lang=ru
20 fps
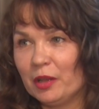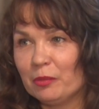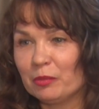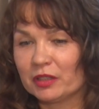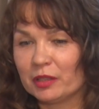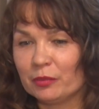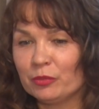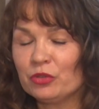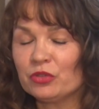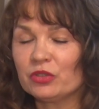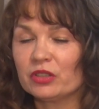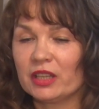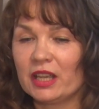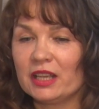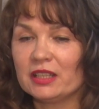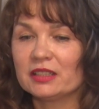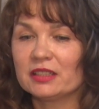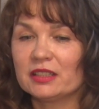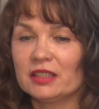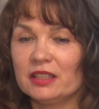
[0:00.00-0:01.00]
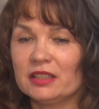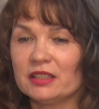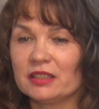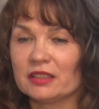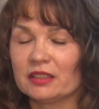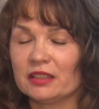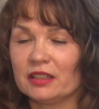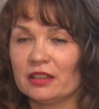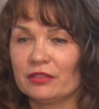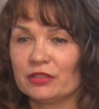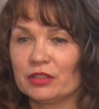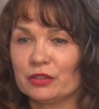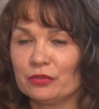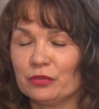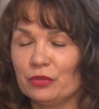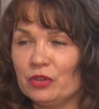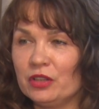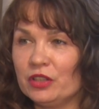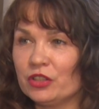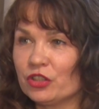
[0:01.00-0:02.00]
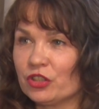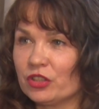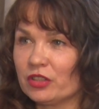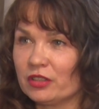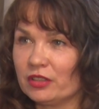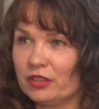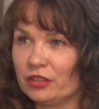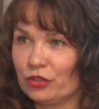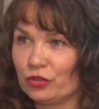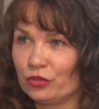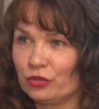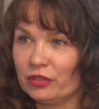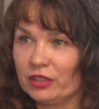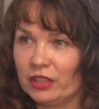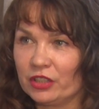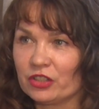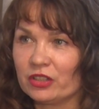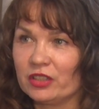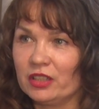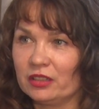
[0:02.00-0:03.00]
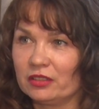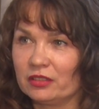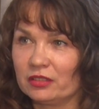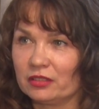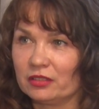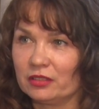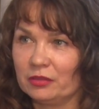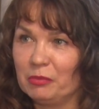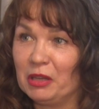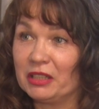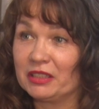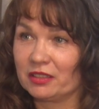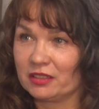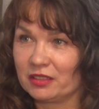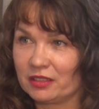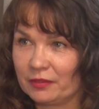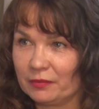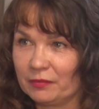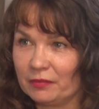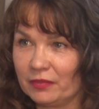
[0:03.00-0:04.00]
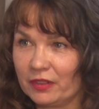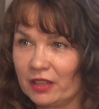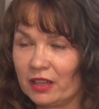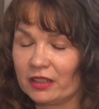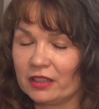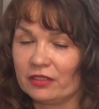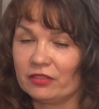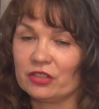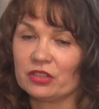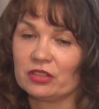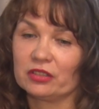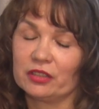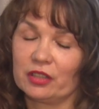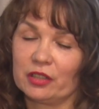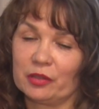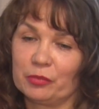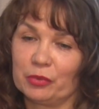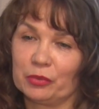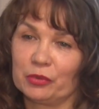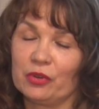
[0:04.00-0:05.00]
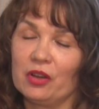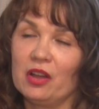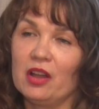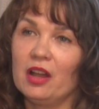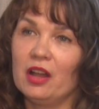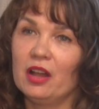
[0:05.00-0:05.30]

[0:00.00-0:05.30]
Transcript: потому что я здесь а, всего лишь еще даже нет э, месяца, как я вышла на работу.